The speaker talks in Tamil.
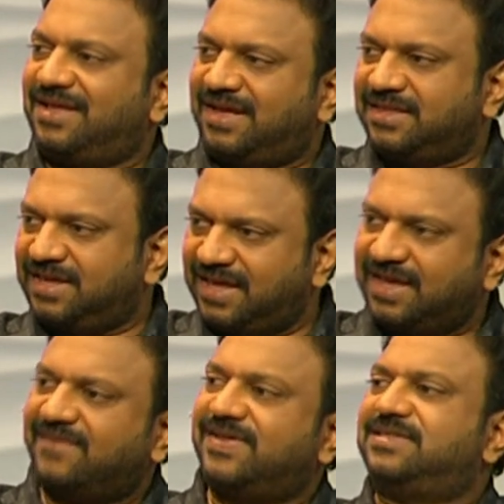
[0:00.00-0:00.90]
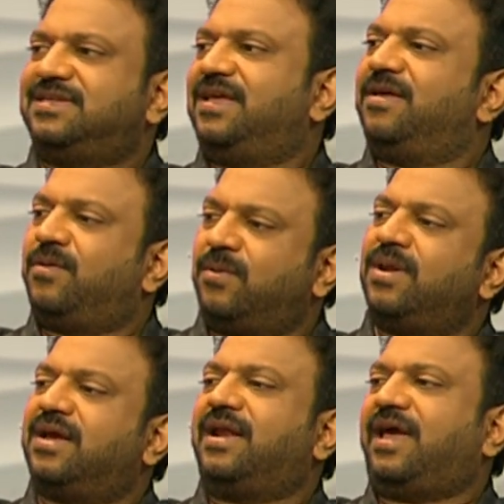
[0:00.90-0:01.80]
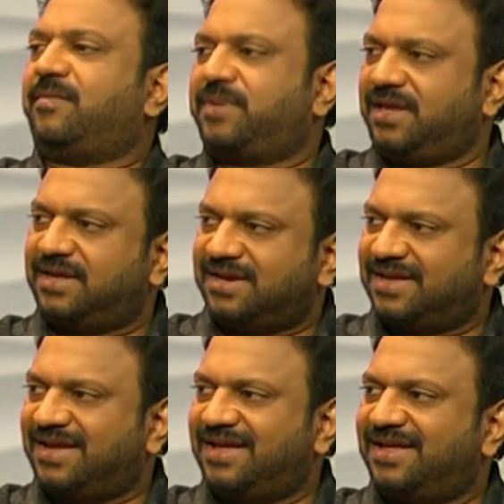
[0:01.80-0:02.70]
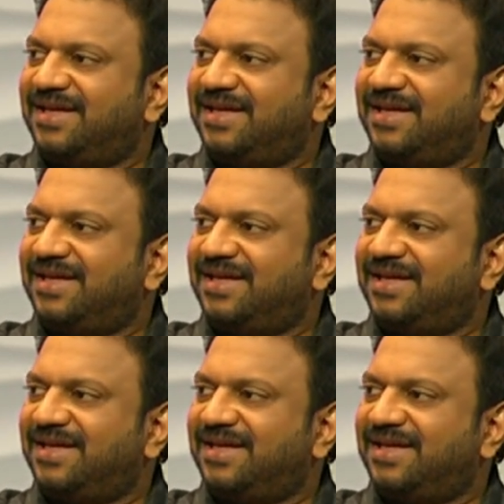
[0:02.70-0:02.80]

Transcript: அந்த ஈரை வச்சே உங்களுக்கு டயாப்டிக் இருக்கா